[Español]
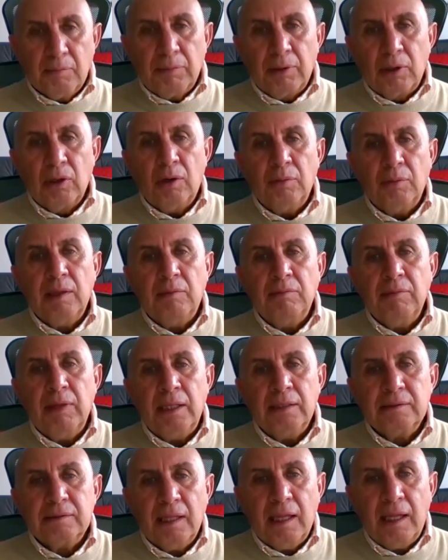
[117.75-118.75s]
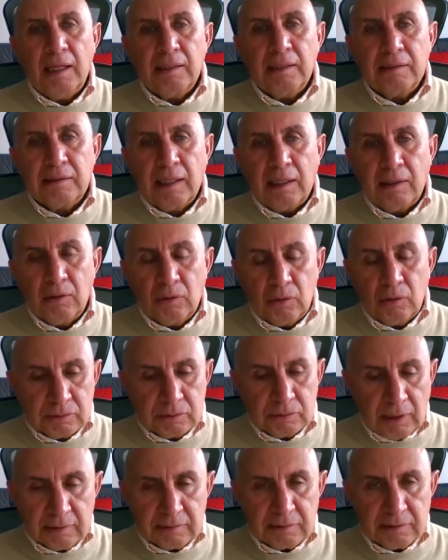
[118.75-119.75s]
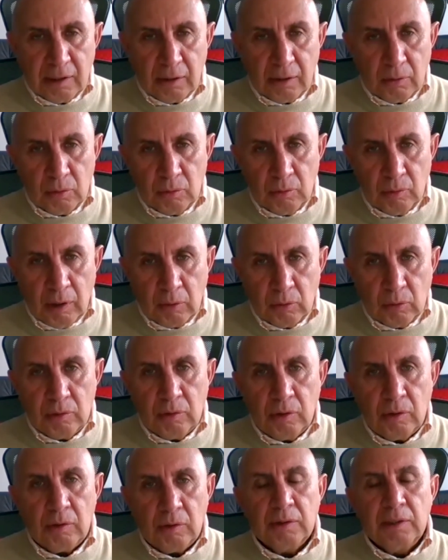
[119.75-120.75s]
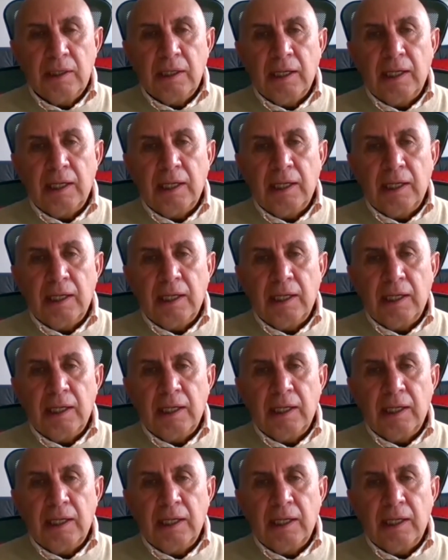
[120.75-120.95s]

Pero obviamente el encontrarse uno a uno